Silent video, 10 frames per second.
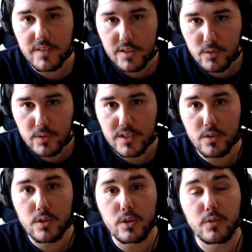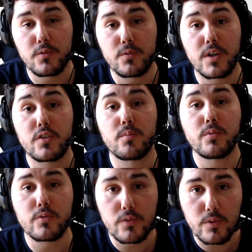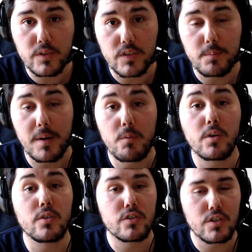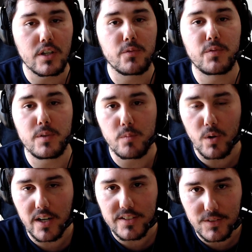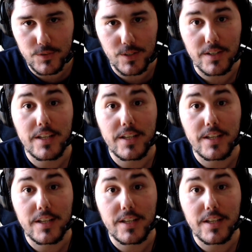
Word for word: vidéo qui est encore une fois sponsorisée par World Film Filmora 10.